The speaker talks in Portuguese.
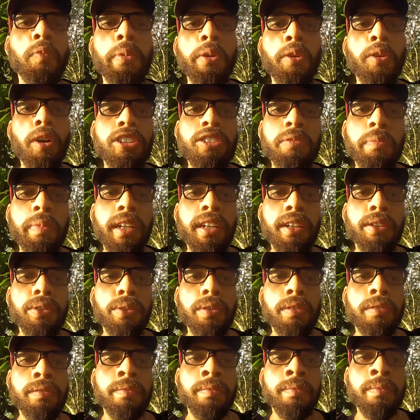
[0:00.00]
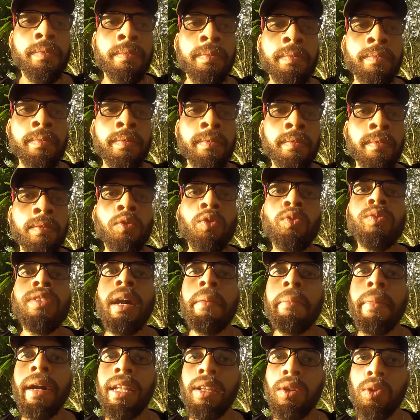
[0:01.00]
com o bigode branco. Tu
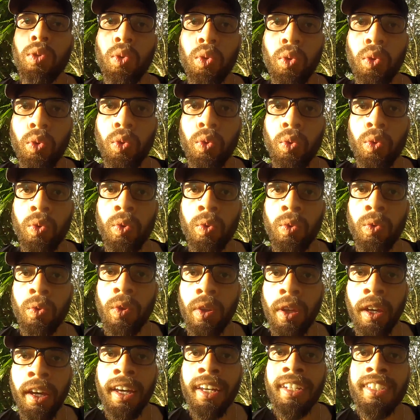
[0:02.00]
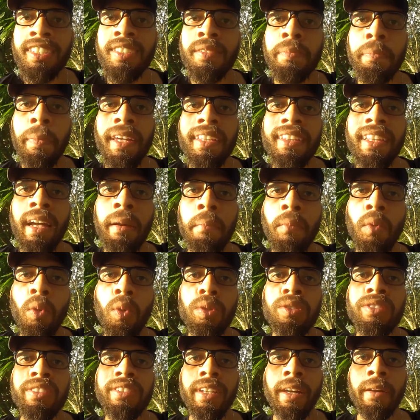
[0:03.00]
tá maluco? Respeita a
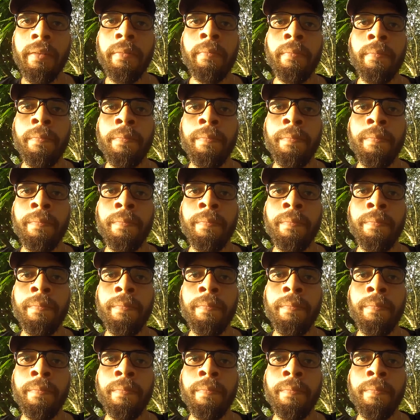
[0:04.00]
moça.